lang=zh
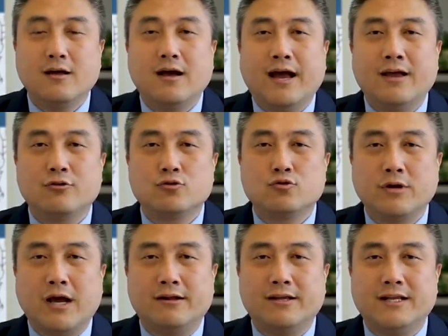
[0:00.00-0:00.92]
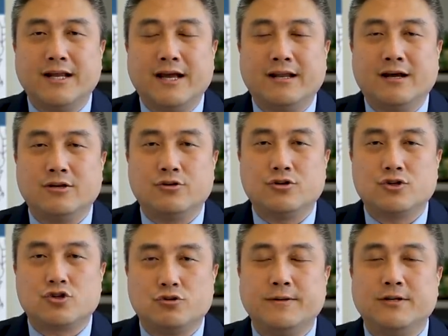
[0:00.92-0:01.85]
还有重要的一点呢，就是
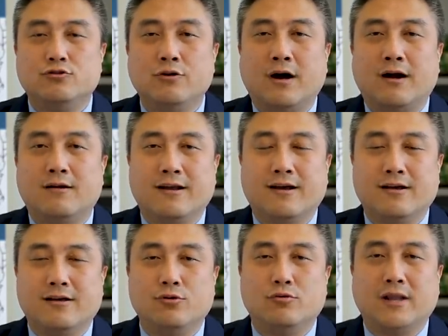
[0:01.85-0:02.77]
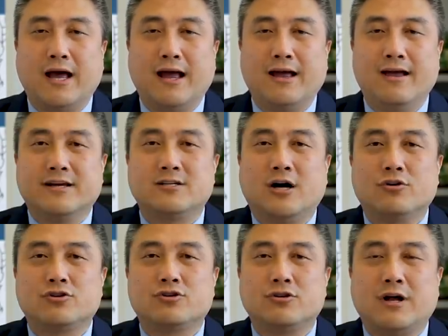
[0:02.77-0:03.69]
食品券，也可以用来超
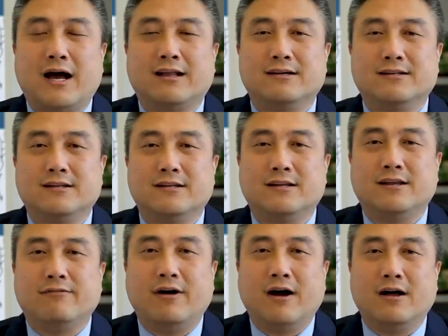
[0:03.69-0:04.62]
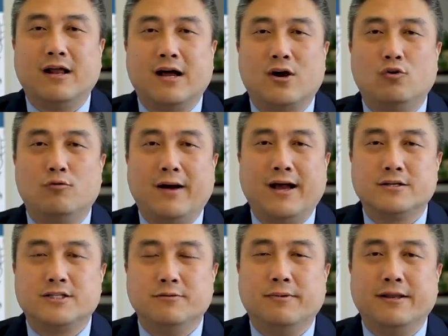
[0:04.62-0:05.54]
市等等的地方购买
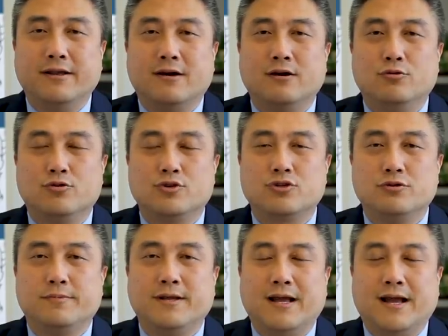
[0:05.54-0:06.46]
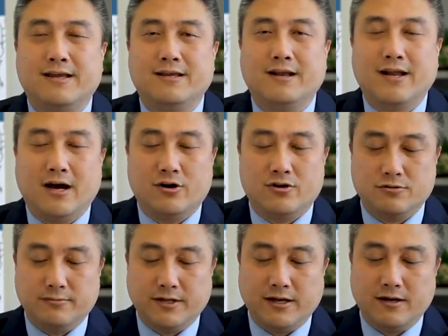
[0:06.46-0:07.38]
基本的各种食品饮料什
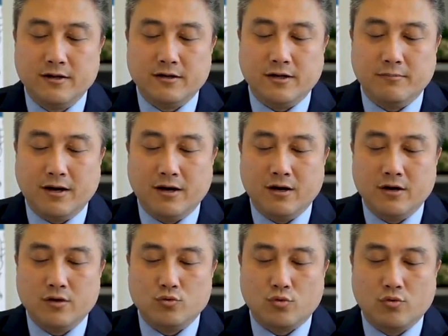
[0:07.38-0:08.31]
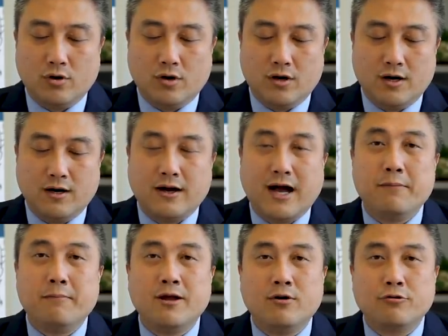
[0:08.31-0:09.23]
么的。那么如果还
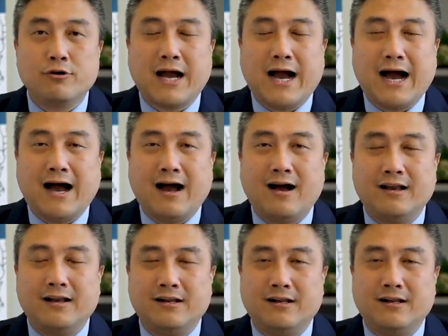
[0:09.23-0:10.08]
没有绿卡，那